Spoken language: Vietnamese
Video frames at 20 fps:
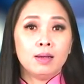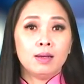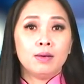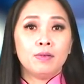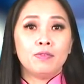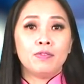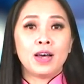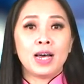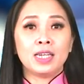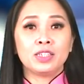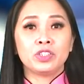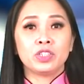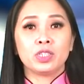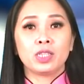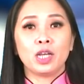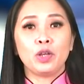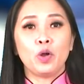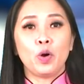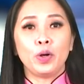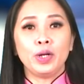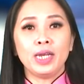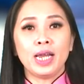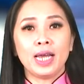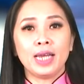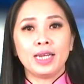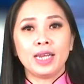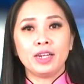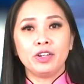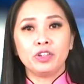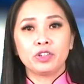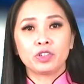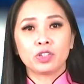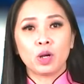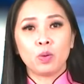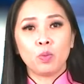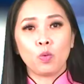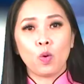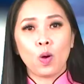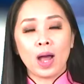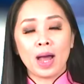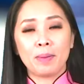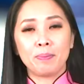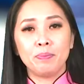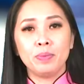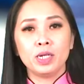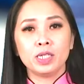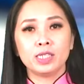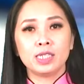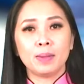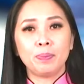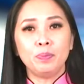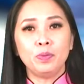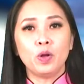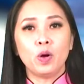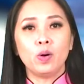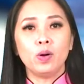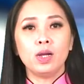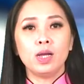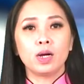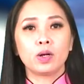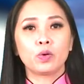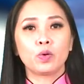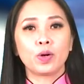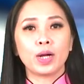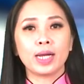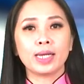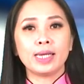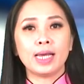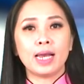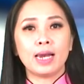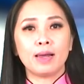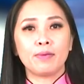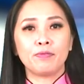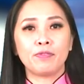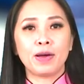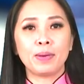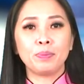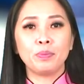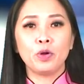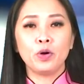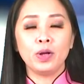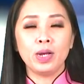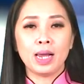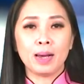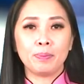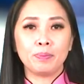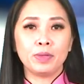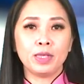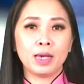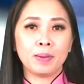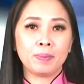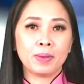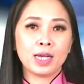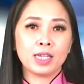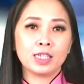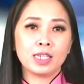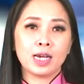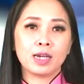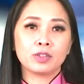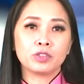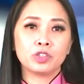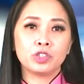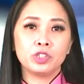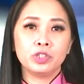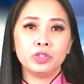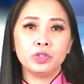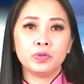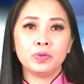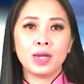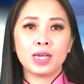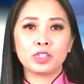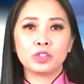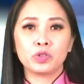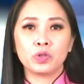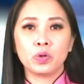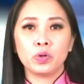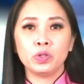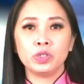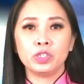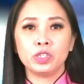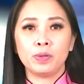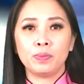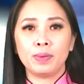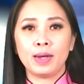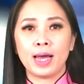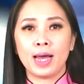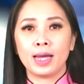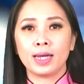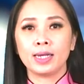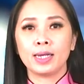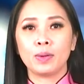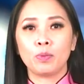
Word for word: Và sự thay đổi này đã được thông qua bất chấp nỗ lực của các nhà lập pháp đối lập nhằm ngăn chặn siêu đa số trong đảng cầm